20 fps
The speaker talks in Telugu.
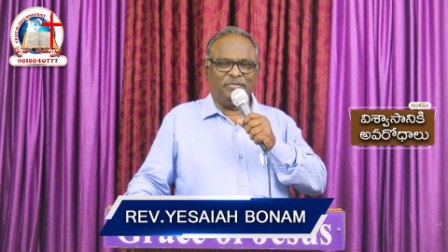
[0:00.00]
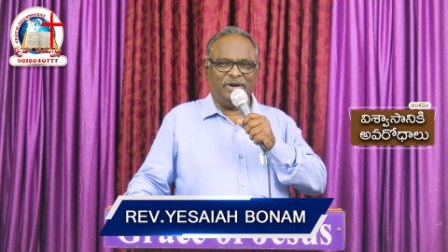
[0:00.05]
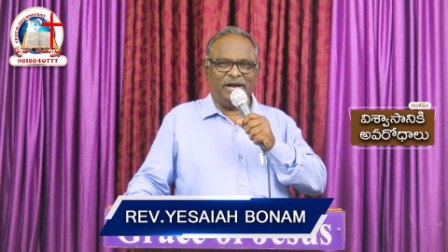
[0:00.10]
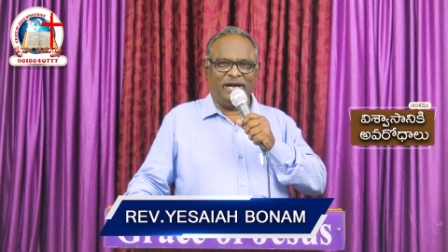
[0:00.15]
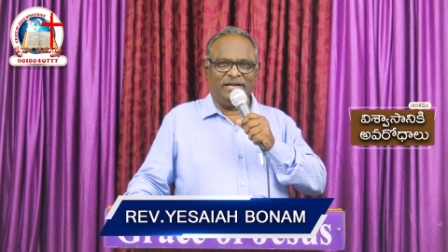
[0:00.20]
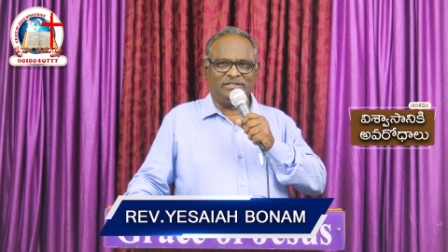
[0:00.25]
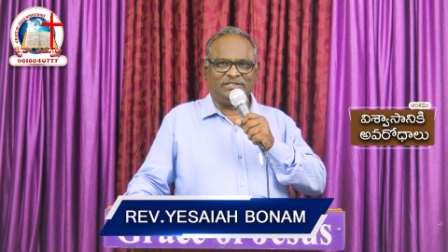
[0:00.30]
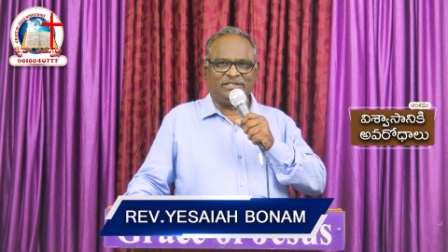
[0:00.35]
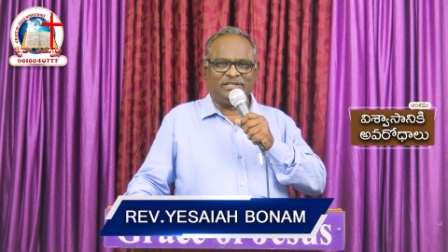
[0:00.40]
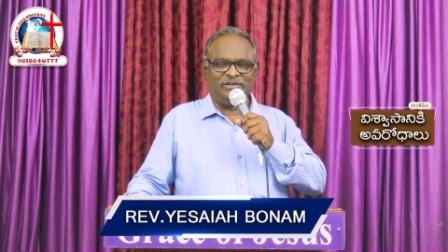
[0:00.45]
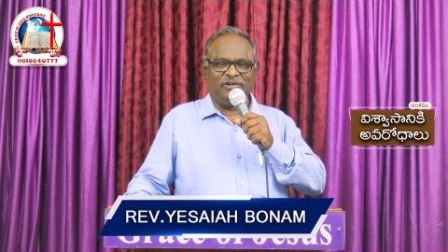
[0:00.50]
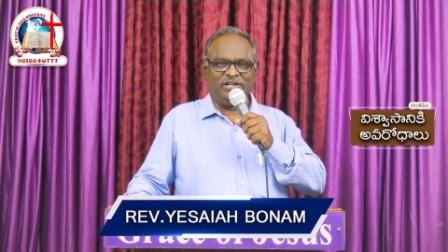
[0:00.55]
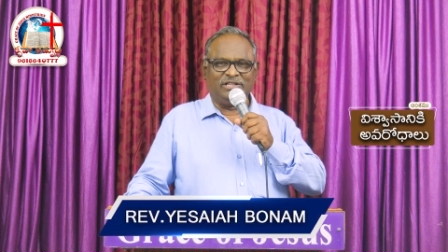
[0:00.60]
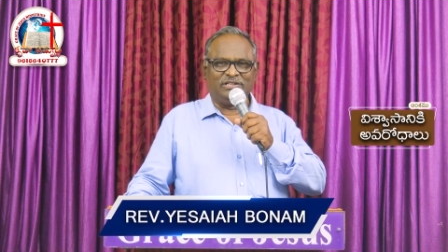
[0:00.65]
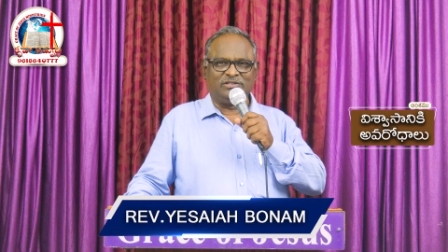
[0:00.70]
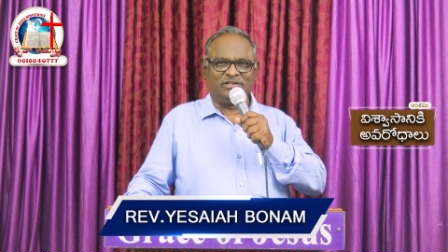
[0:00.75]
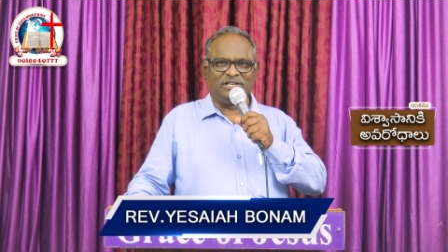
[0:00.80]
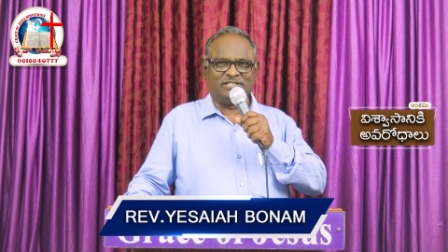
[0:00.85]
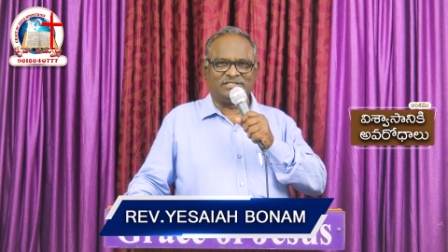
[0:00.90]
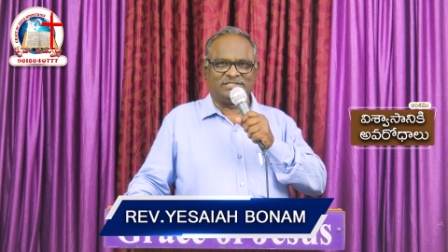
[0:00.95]
బయటికి
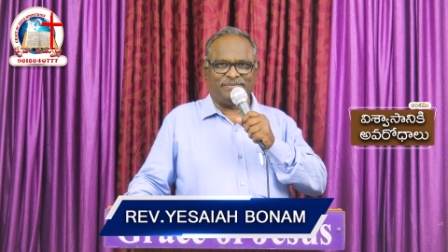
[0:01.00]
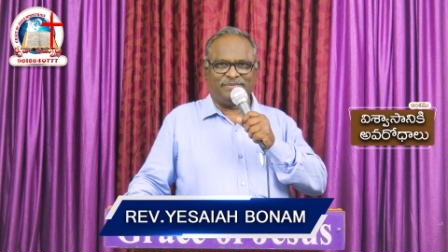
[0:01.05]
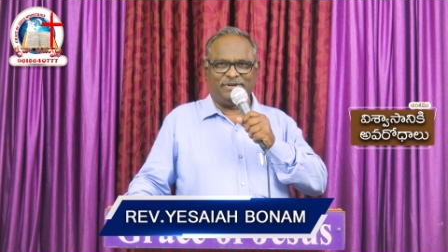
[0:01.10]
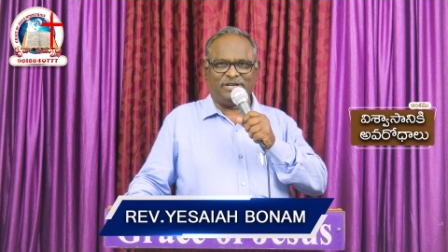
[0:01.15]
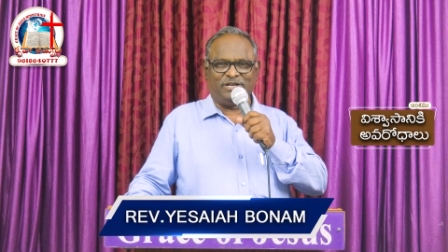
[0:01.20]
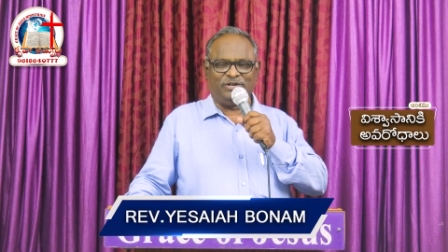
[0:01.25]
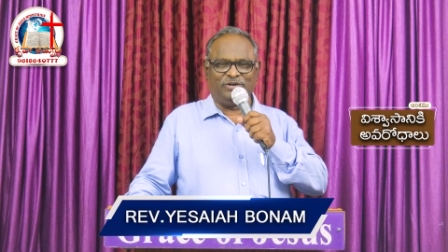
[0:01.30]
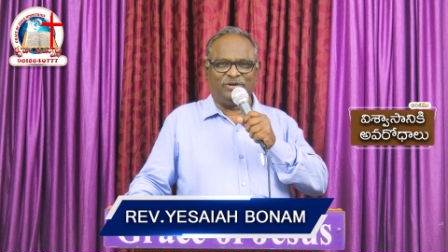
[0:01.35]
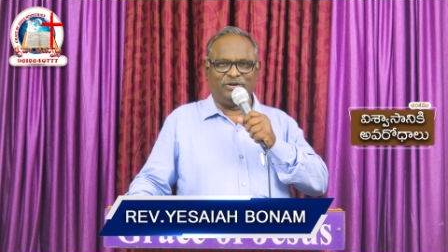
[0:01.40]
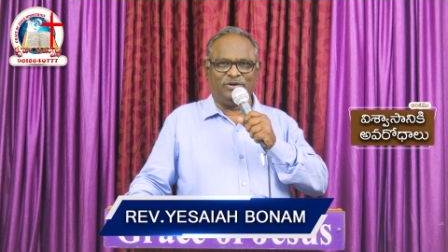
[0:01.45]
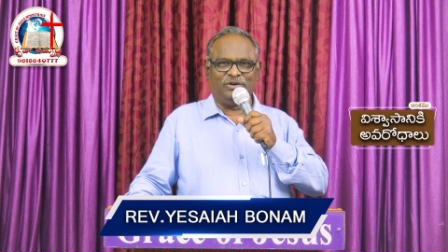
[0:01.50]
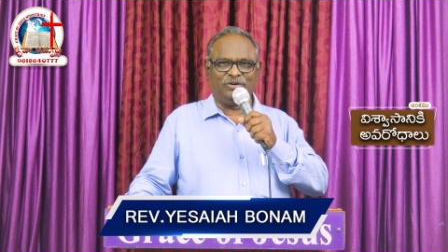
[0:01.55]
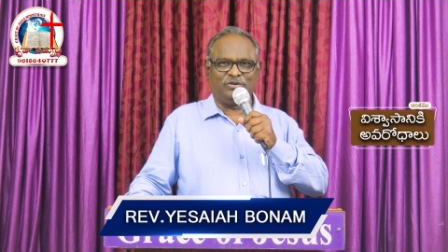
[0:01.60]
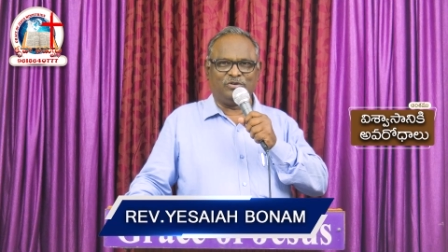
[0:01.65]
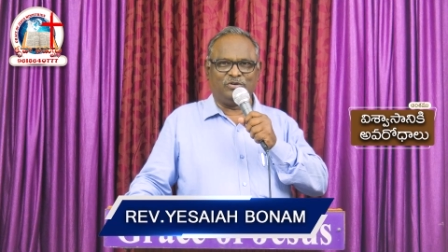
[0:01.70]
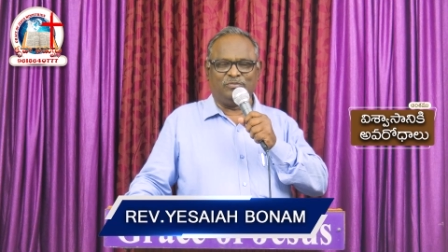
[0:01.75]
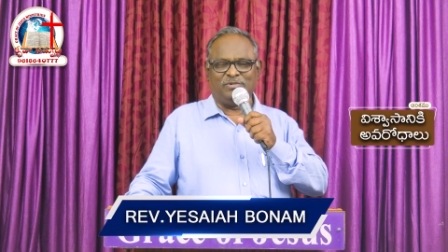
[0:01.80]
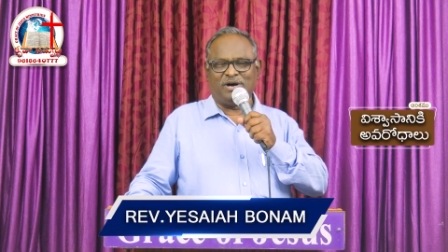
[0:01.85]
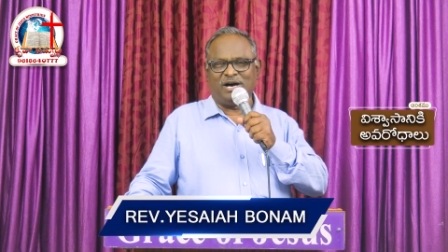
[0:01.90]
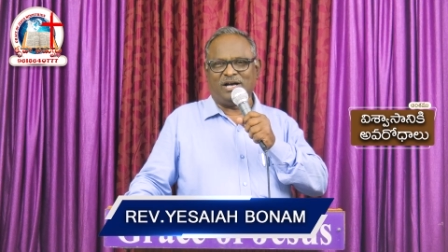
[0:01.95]
వెళ్తున్న సమయంలో
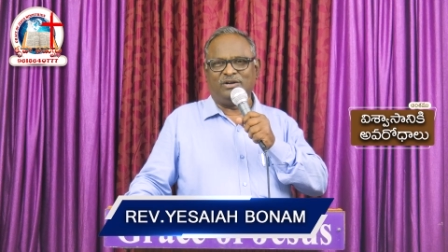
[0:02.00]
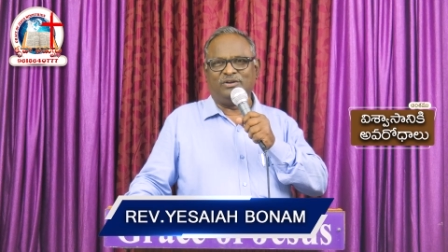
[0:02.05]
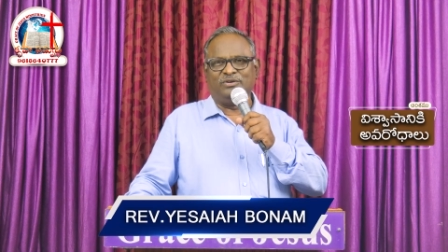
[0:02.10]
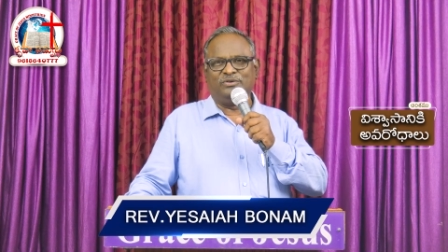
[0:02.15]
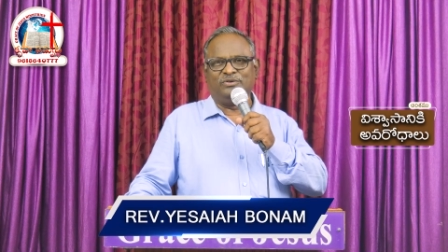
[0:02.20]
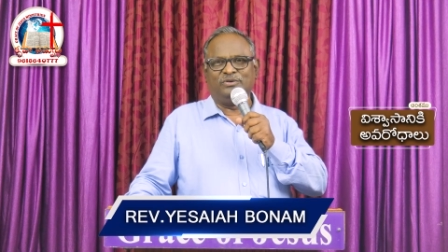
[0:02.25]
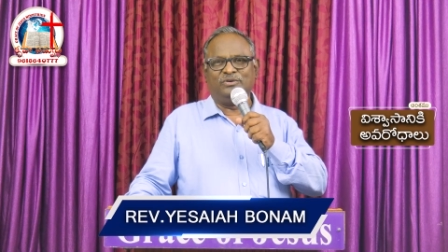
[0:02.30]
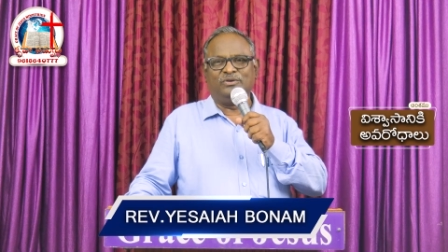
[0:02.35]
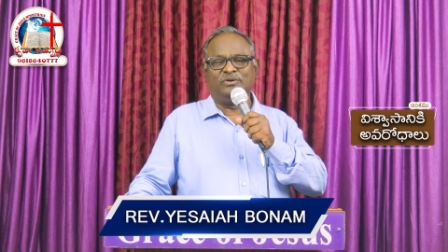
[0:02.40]
కుమారుడు